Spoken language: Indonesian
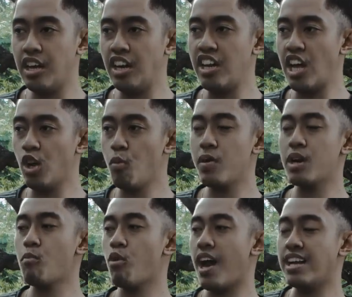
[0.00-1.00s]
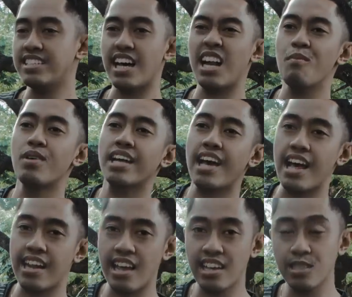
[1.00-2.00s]
dan lo menemukan cara
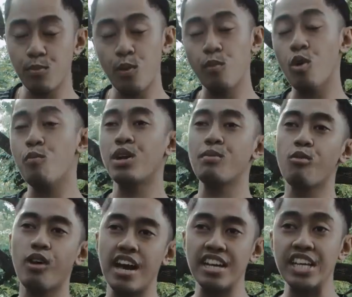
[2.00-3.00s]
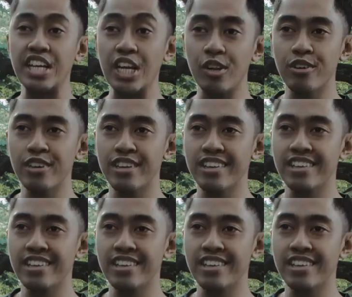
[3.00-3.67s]
berkaryanya sebelum lo menemukan diri lo